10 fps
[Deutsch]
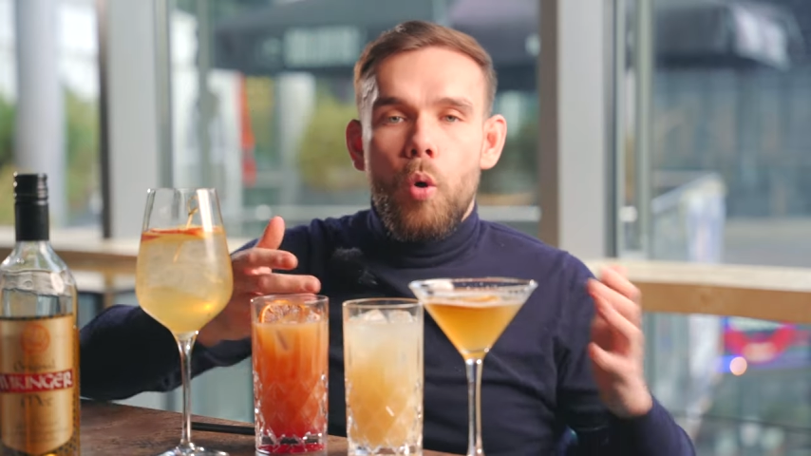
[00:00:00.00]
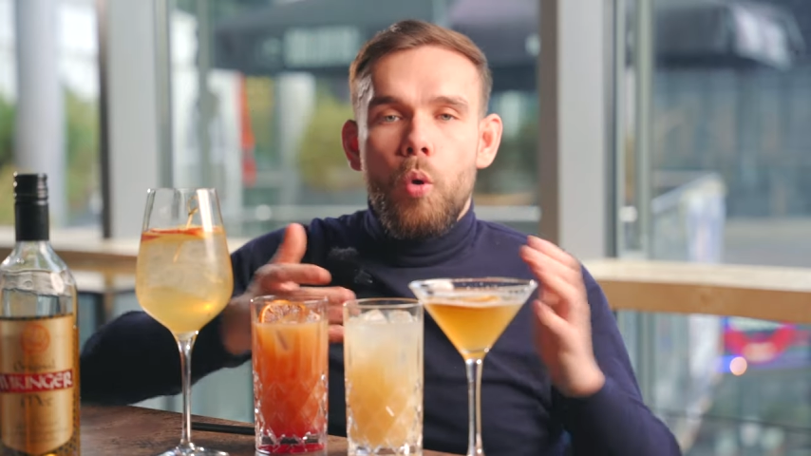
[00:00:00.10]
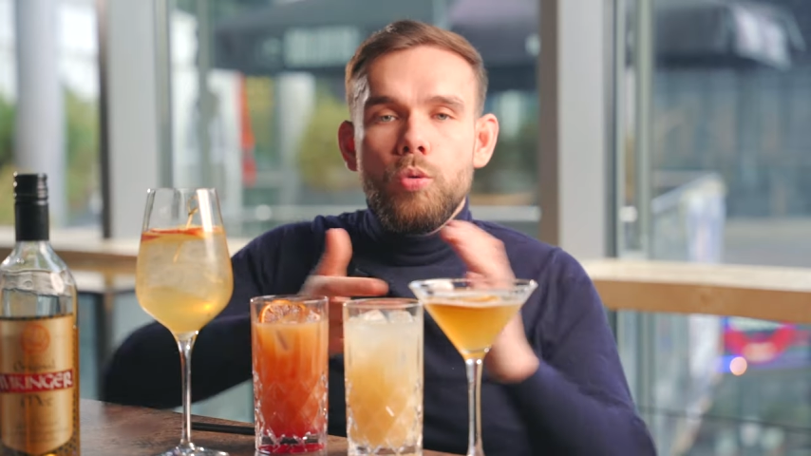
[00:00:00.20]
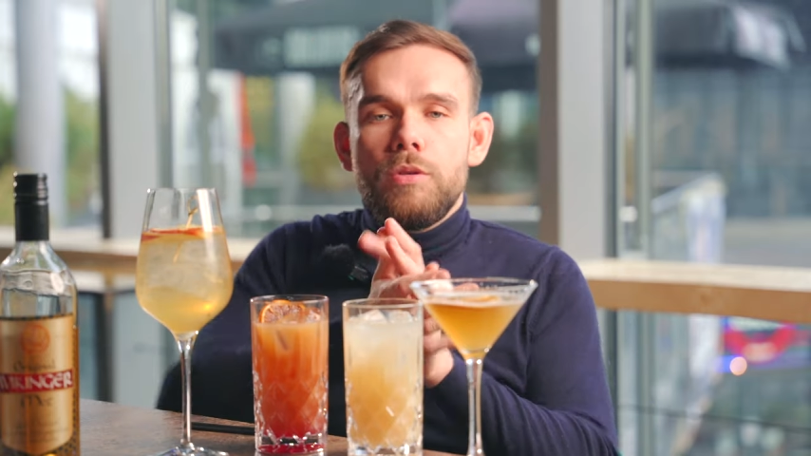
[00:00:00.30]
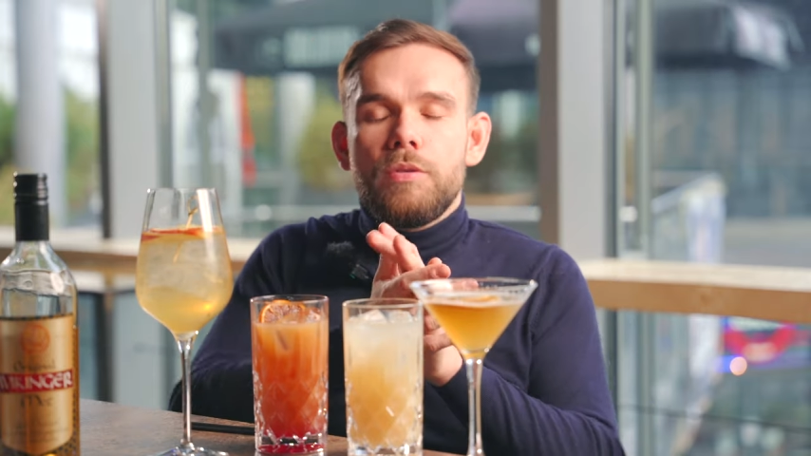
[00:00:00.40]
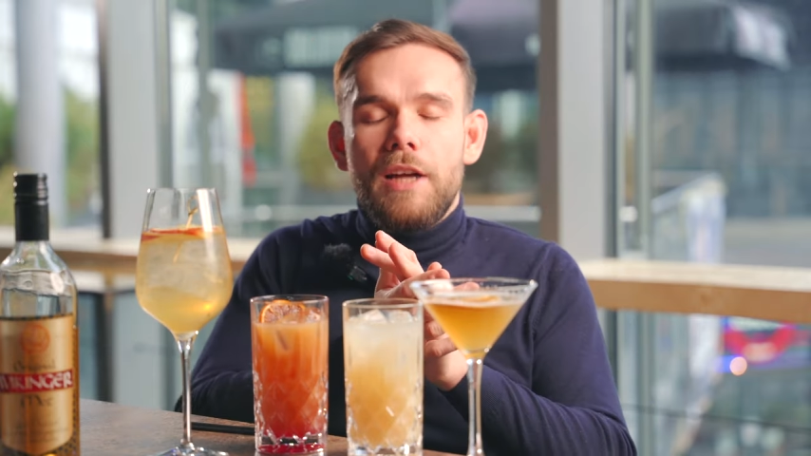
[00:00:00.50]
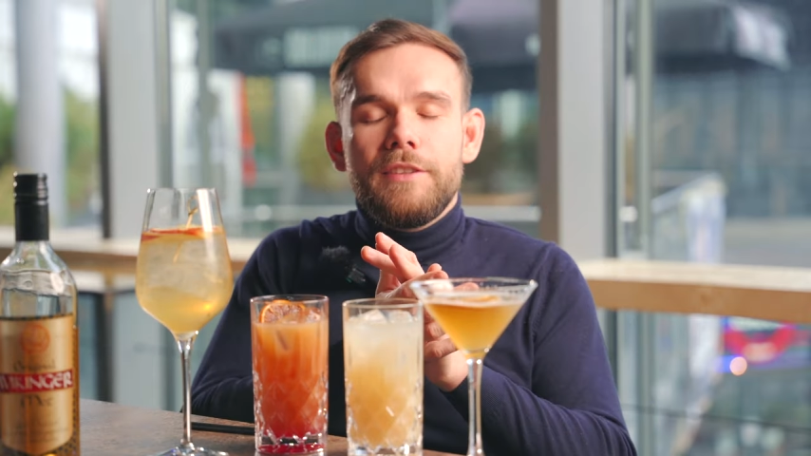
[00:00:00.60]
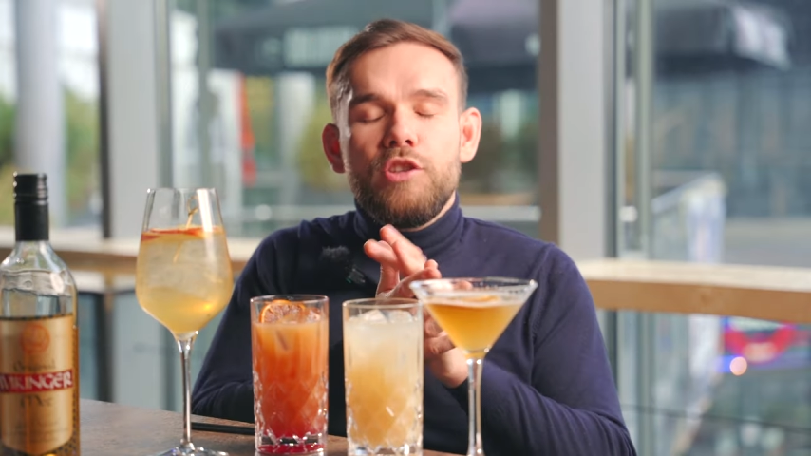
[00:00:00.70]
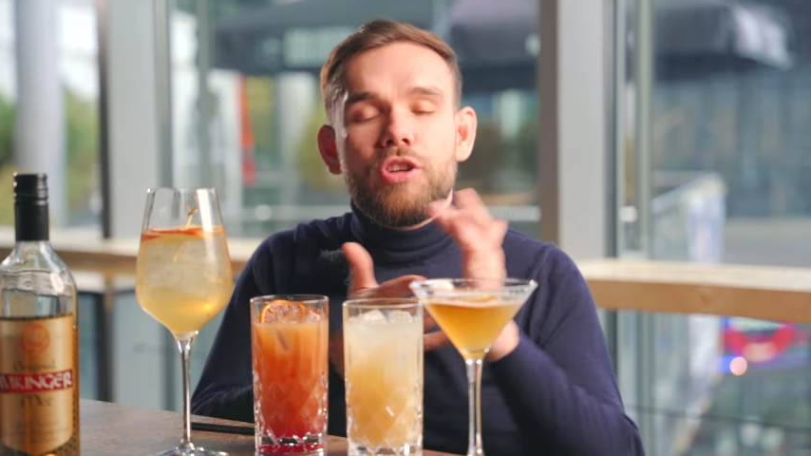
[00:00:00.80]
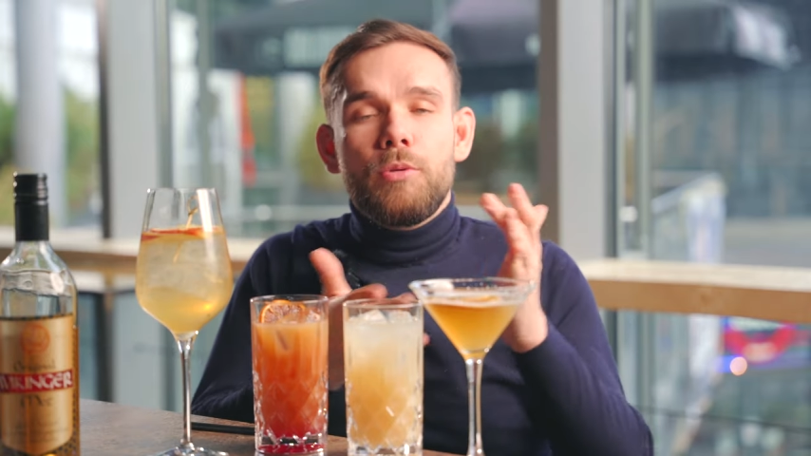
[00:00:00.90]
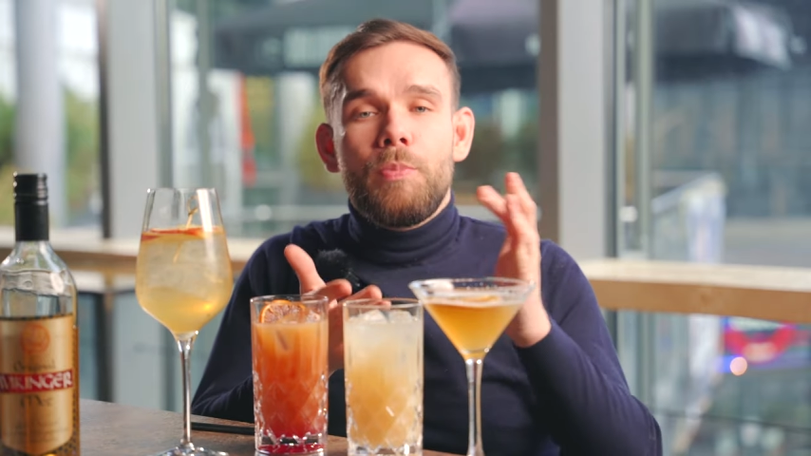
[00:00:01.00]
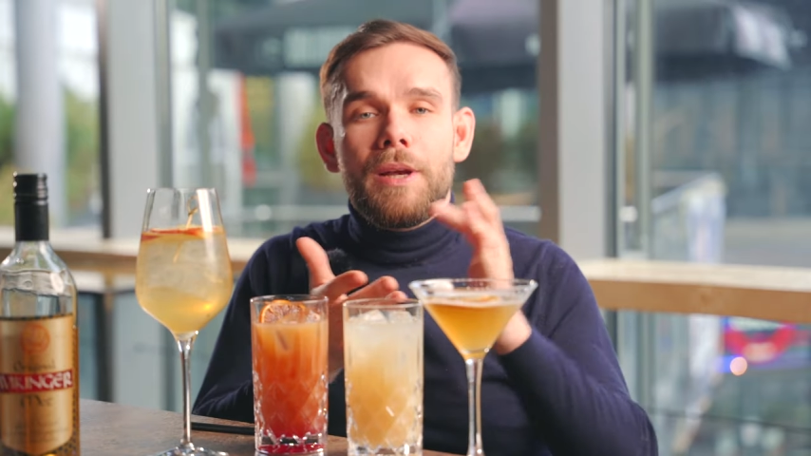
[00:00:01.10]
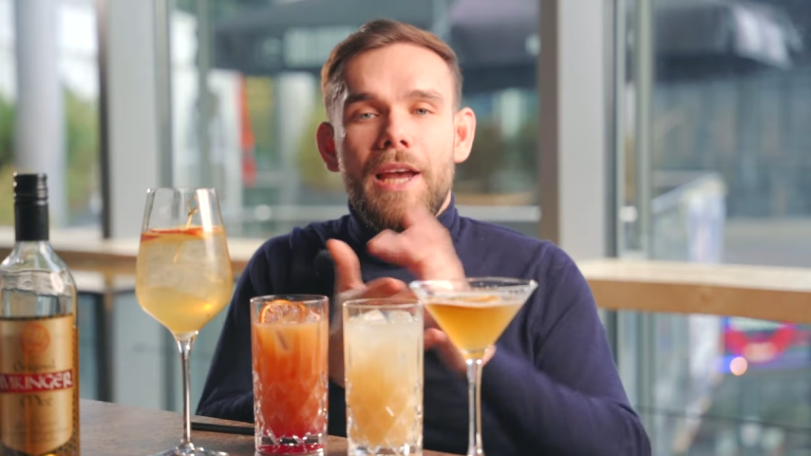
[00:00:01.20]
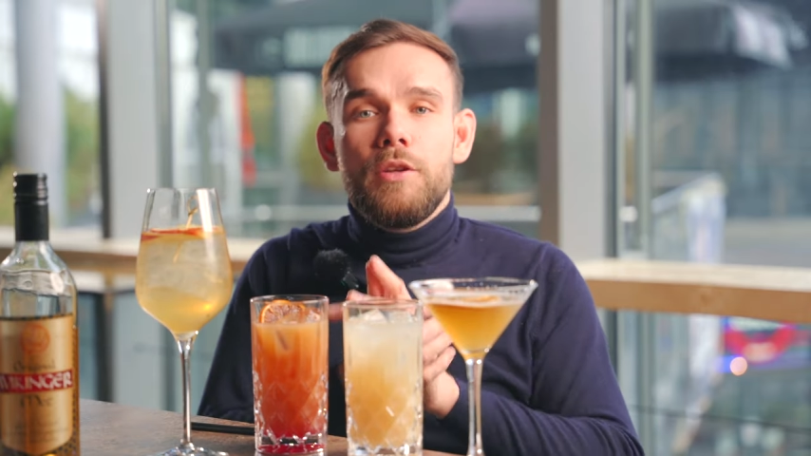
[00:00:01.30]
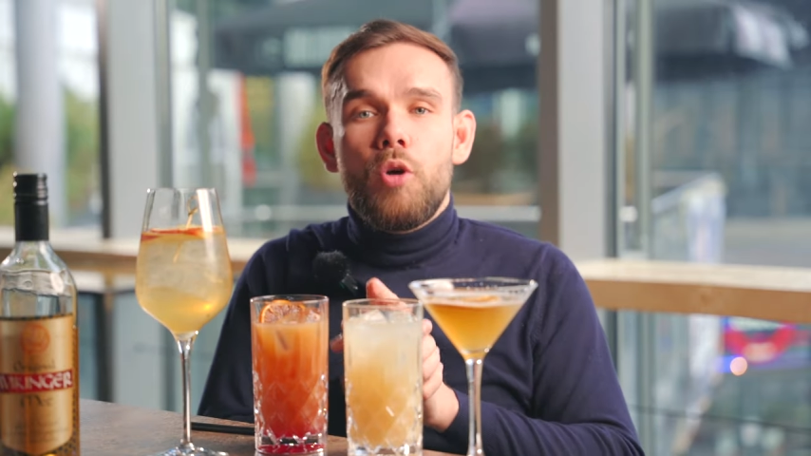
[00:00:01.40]
Und an sich schreibt doch
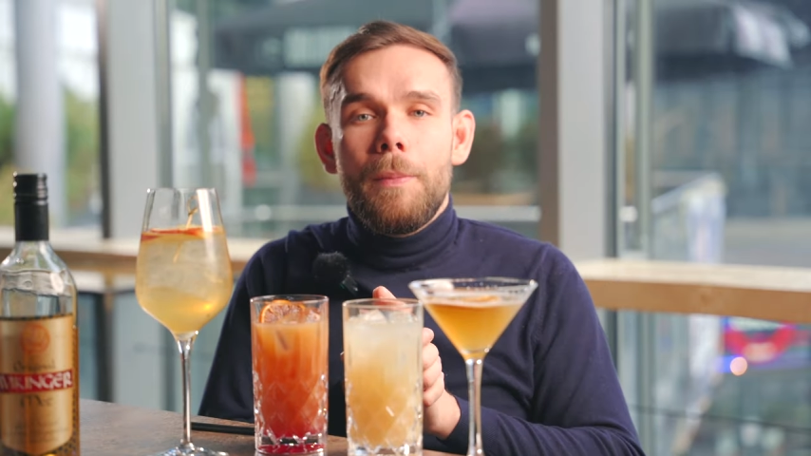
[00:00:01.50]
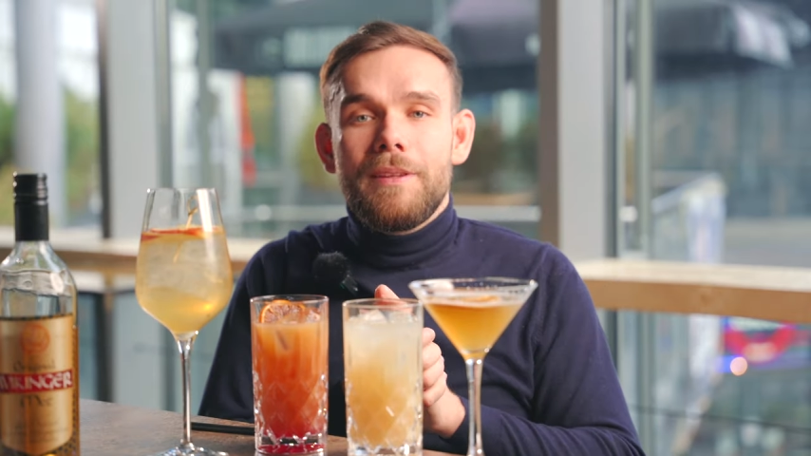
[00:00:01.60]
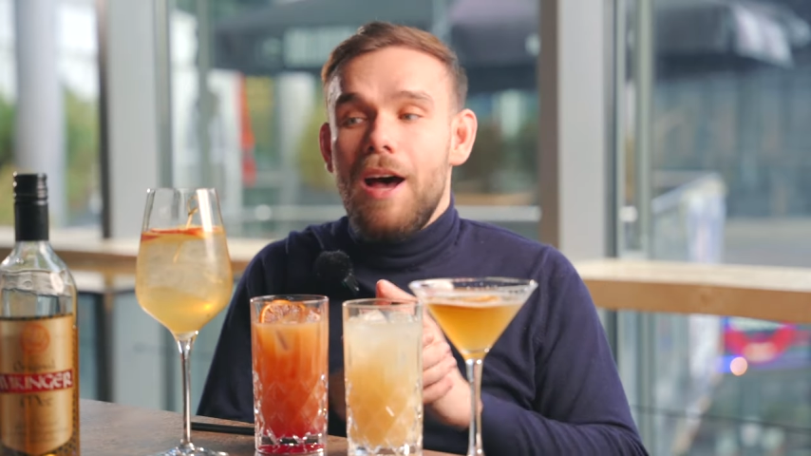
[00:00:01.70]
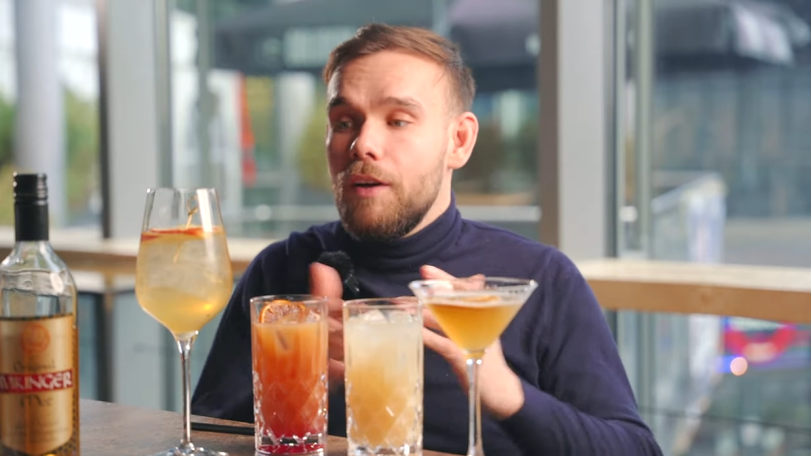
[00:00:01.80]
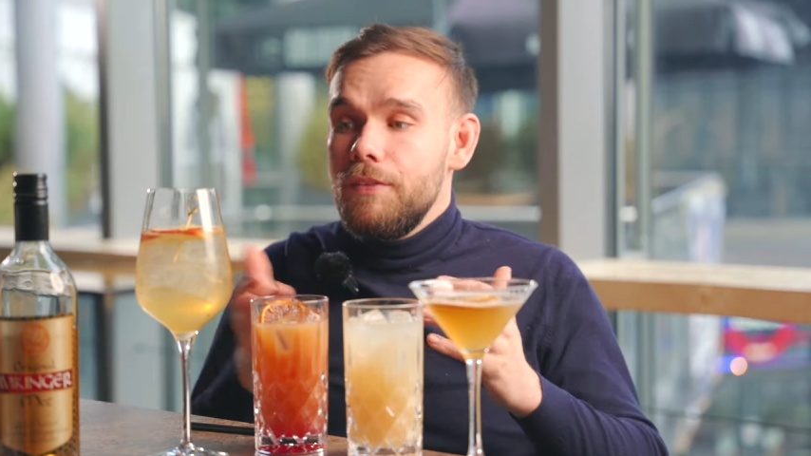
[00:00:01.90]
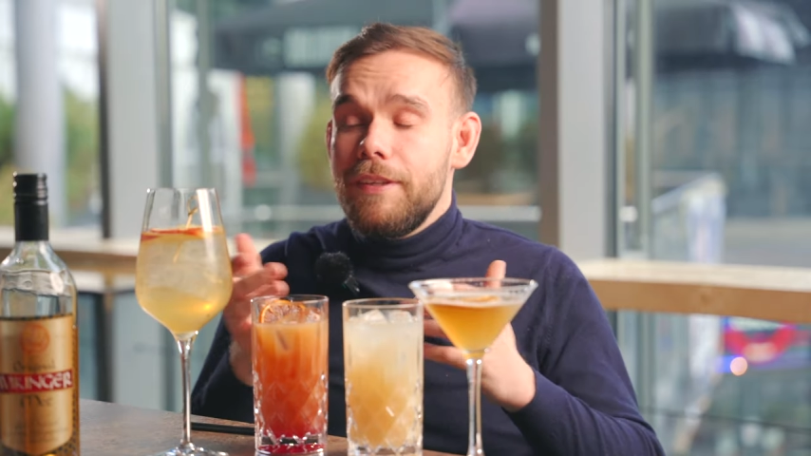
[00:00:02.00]
mal gerne in die Kommentare,